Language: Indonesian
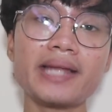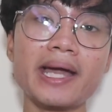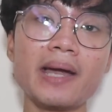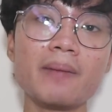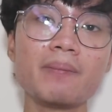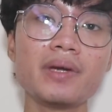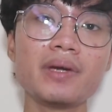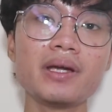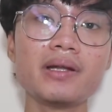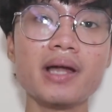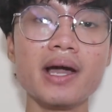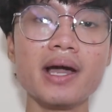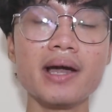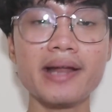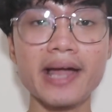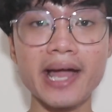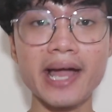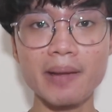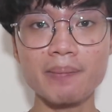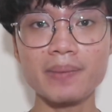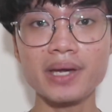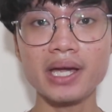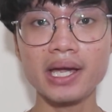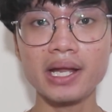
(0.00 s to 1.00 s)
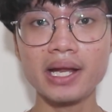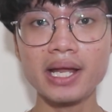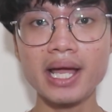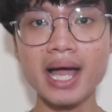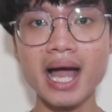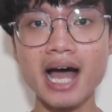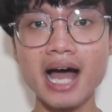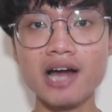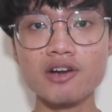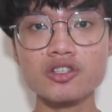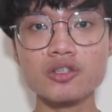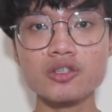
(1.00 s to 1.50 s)
Temi dan Emmy ini
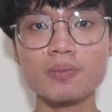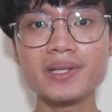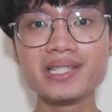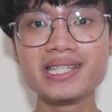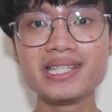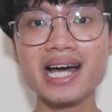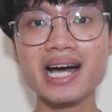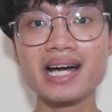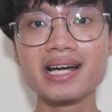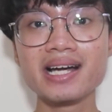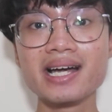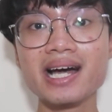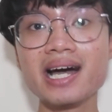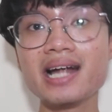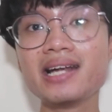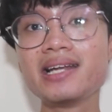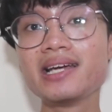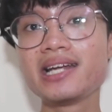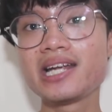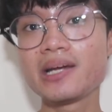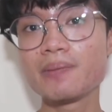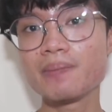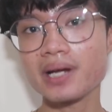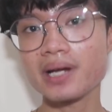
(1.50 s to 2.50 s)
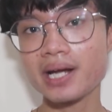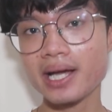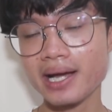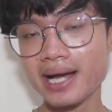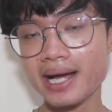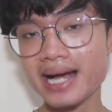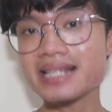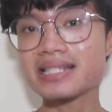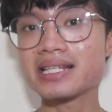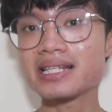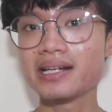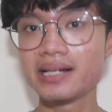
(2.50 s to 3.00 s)
harus menjaga diri
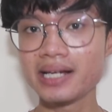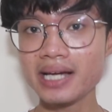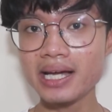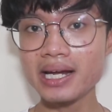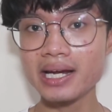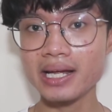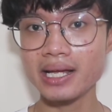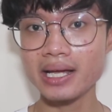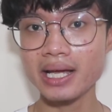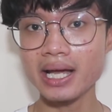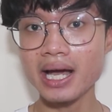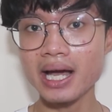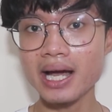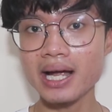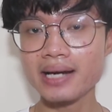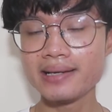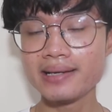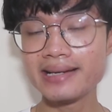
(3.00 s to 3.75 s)
mereka sendiri